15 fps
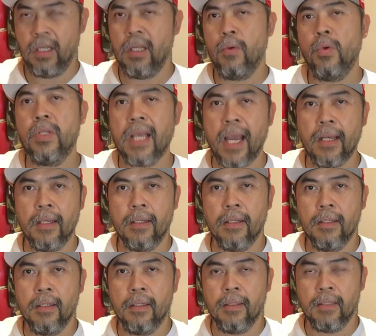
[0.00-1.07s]
division
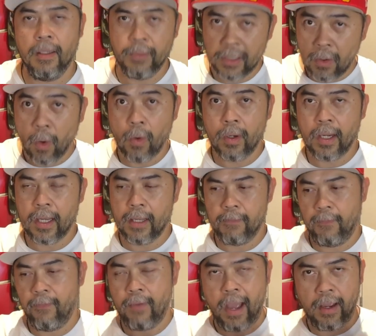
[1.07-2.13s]
อย่าเพิ่งงงนะครับ
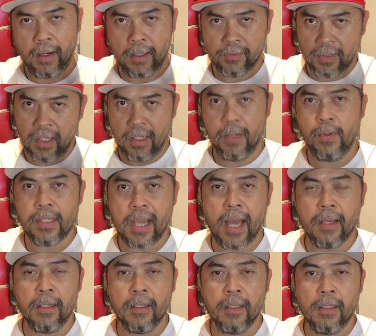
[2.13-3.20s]
ฝั่งละสี่
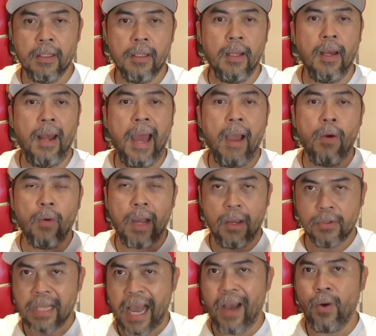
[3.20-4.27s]
division แล้วเขา
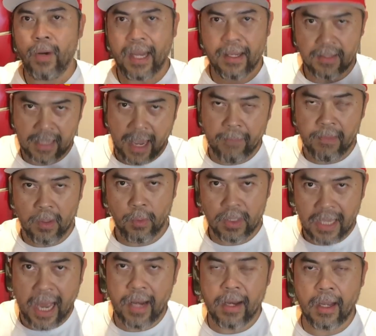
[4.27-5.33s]
จะเอาแค่แชมป์
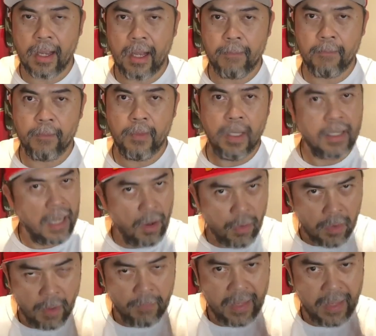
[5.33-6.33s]
division นะครับที่เข้ารอบ